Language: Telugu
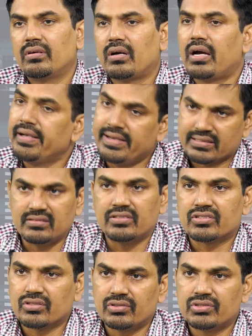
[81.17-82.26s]
ఆ ఇండెక్స్ని
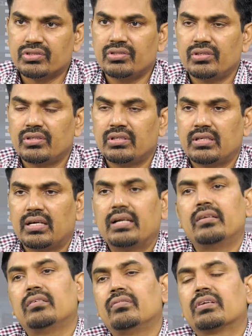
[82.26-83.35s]
తీసుకోవచ్చు
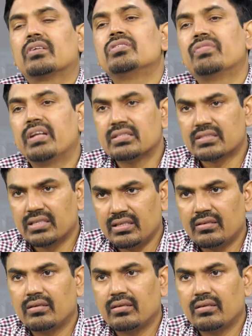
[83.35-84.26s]
అండ్ కొంచెం ఫినాన్స్కి